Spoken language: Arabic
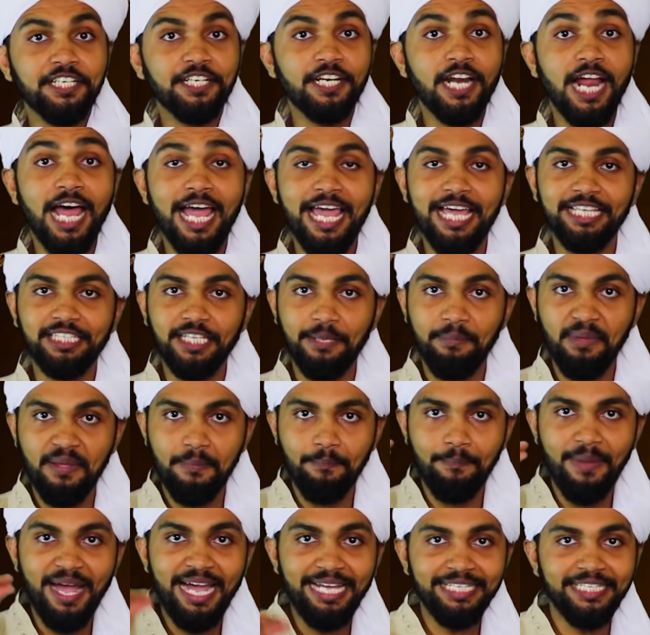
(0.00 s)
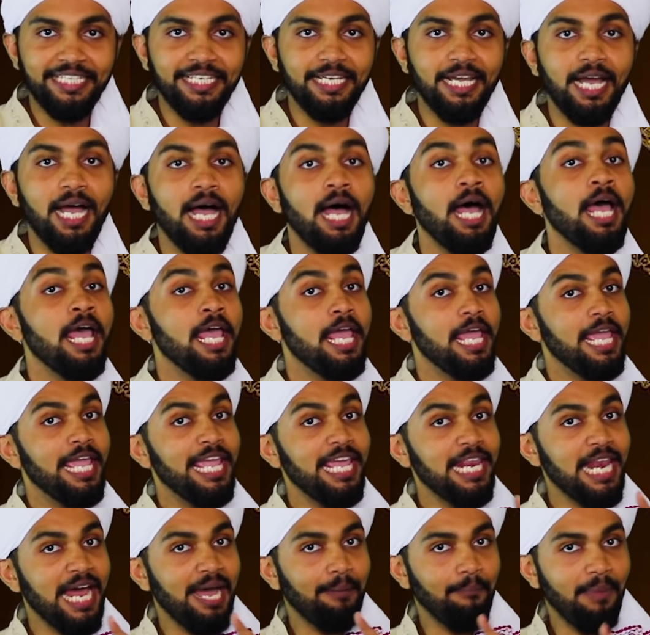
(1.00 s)
الراية من بعدها
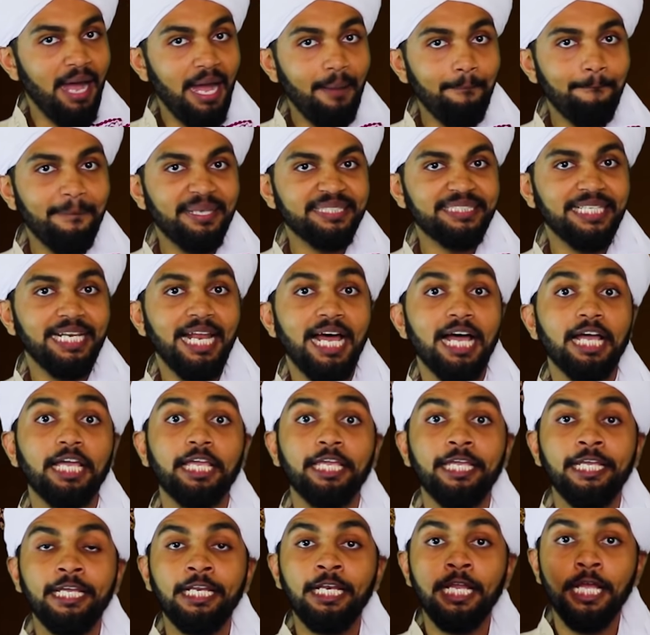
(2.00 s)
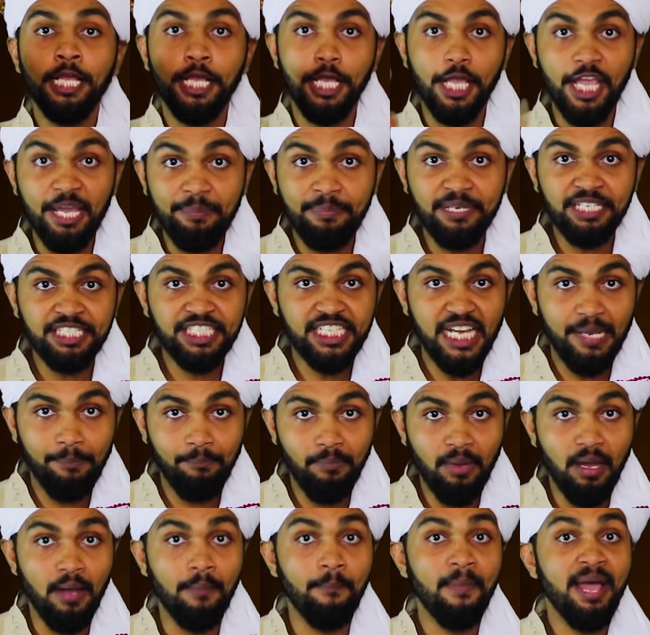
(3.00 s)
إلى محمد العقيل ابن
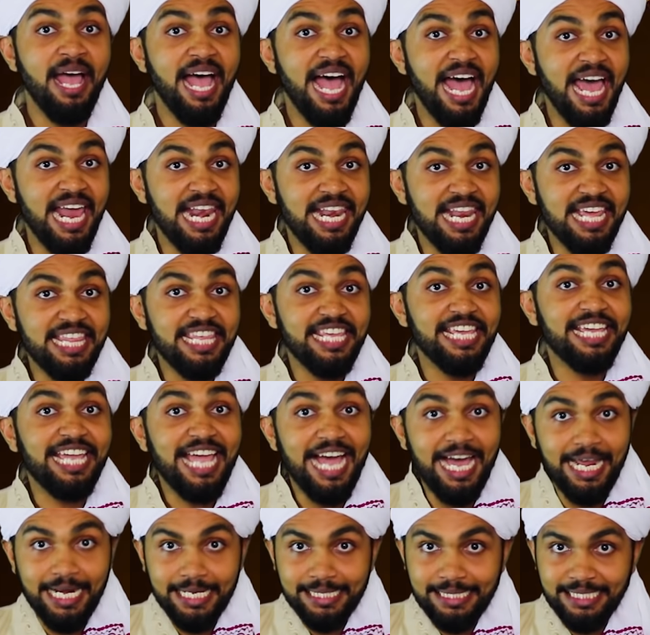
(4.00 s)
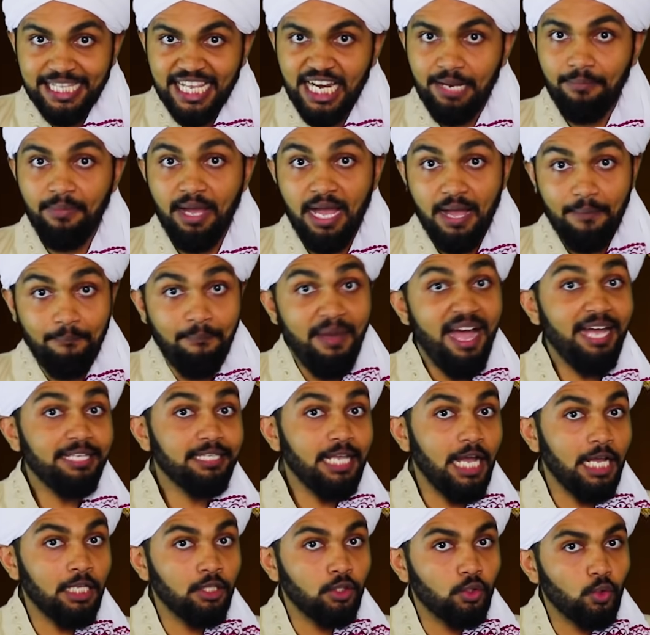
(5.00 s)
شمام الذي كان استلمها
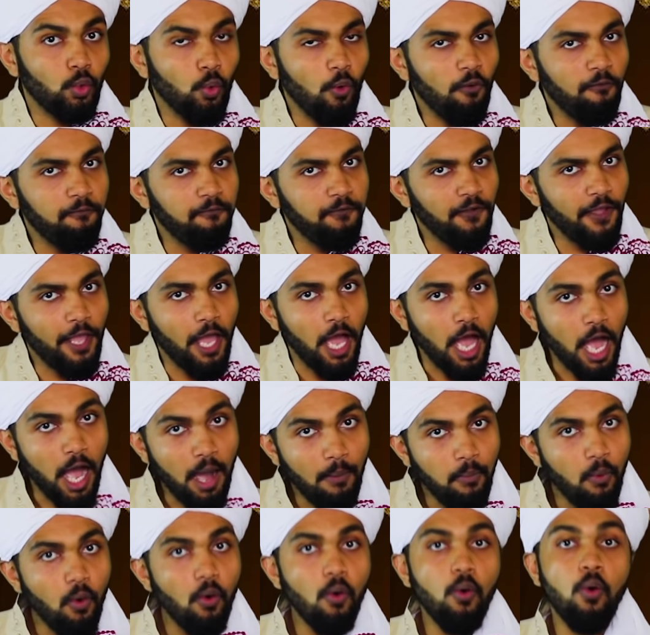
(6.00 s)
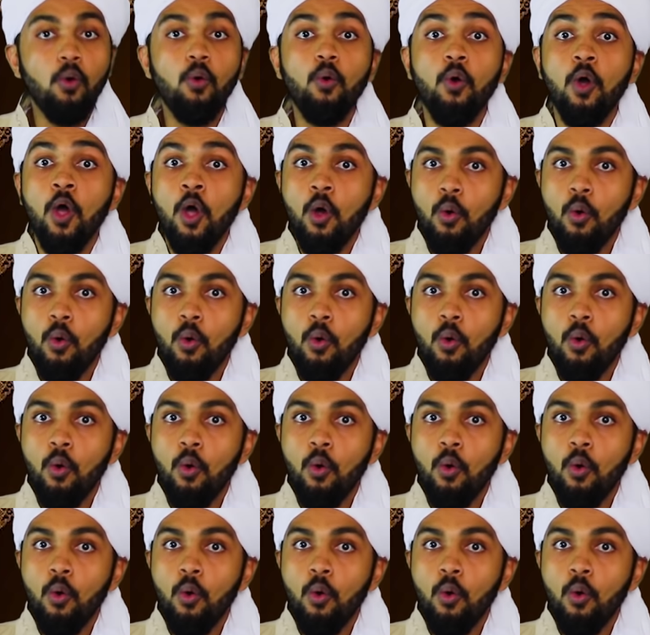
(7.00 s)
بعد أن توفي أبوه